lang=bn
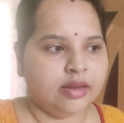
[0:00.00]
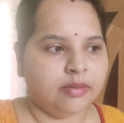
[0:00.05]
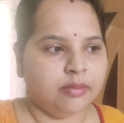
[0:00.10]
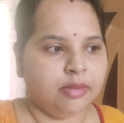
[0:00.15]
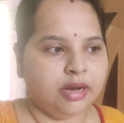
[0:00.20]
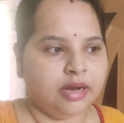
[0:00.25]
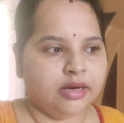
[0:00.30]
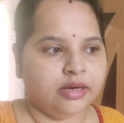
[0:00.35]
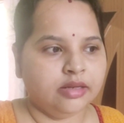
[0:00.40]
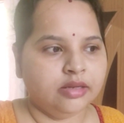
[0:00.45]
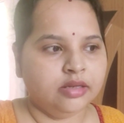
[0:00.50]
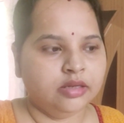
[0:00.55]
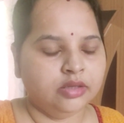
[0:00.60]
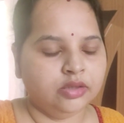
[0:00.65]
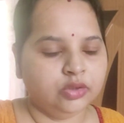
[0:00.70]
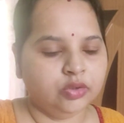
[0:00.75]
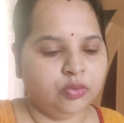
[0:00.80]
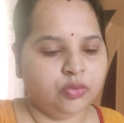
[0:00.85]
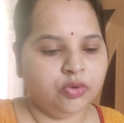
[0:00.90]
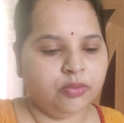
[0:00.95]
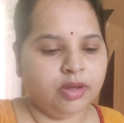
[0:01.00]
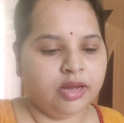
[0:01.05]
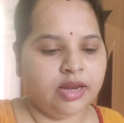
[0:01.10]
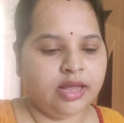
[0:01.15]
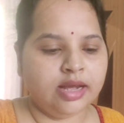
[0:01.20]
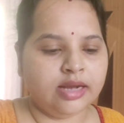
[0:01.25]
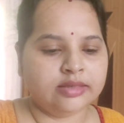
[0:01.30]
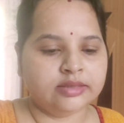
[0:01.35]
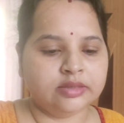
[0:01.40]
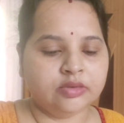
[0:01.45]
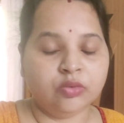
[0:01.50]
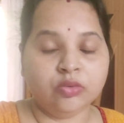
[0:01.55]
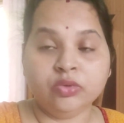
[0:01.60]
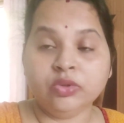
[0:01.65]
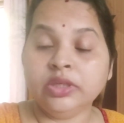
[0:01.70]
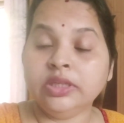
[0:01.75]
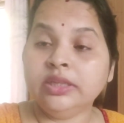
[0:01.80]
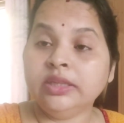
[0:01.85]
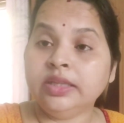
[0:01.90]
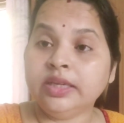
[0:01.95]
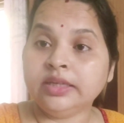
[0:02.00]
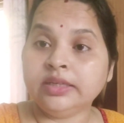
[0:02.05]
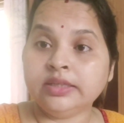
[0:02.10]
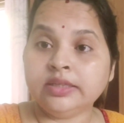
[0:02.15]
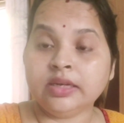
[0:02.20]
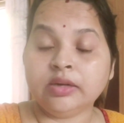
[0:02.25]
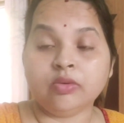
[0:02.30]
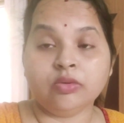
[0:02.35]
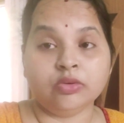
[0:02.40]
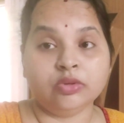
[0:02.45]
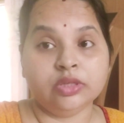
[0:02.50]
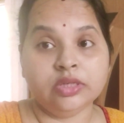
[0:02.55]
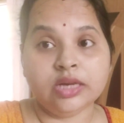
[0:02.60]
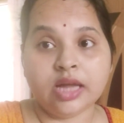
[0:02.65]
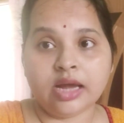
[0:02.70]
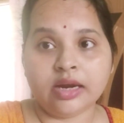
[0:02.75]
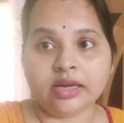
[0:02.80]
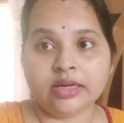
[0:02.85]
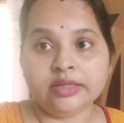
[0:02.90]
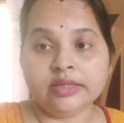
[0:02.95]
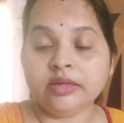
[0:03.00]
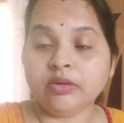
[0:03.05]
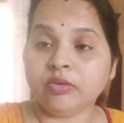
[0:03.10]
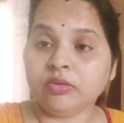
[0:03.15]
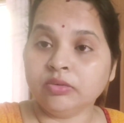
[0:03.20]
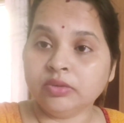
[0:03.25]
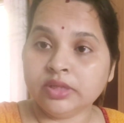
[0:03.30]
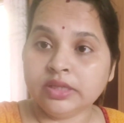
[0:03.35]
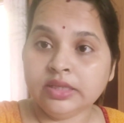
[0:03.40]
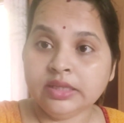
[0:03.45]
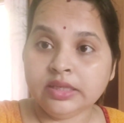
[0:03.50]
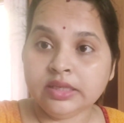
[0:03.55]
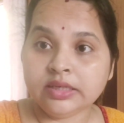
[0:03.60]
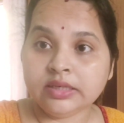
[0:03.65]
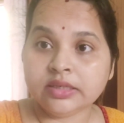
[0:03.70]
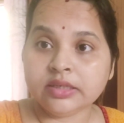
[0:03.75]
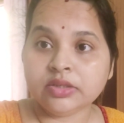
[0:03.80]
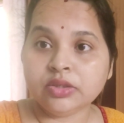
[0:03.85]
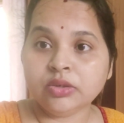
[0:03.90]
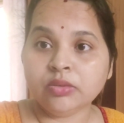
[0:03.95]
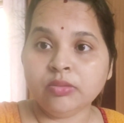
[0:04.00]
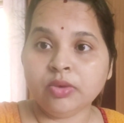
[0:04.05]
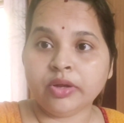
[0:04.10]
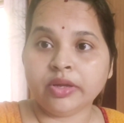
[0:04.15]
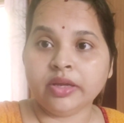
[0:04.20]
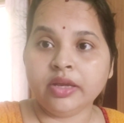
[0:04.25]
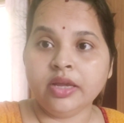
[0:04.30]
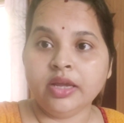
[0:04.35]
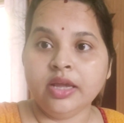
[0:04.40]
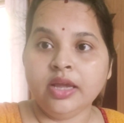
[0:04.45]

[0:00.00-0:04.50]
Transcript: এবার দুপুরবেলা আসে কোনোদিন দেড়টা কোনোদিন আড়াইটা কোনোদিন তিনটের সময়